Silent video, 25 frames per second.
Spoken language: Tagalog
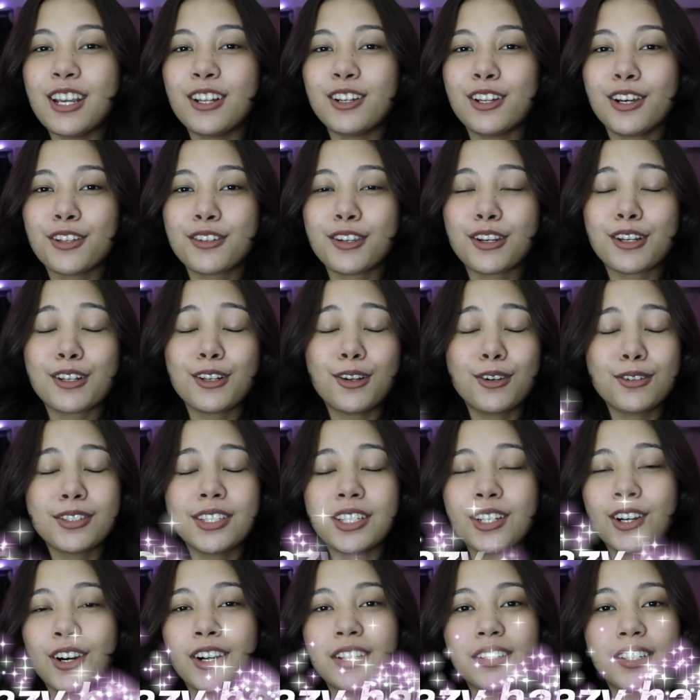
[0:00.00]
another
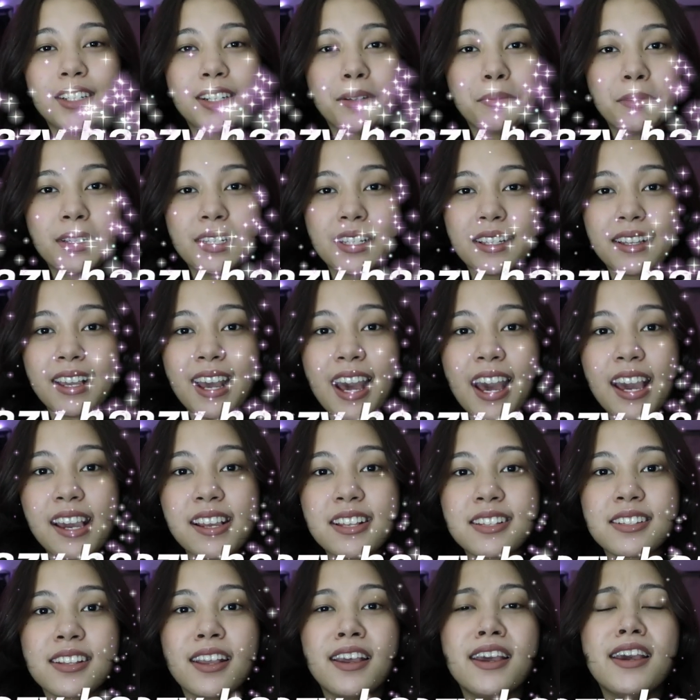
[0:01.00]
clothing haul na naman
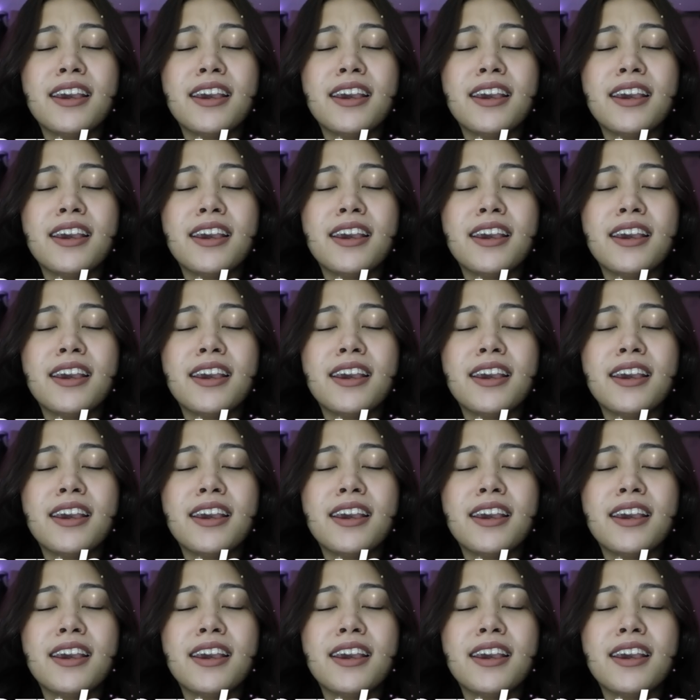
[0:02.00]
guys.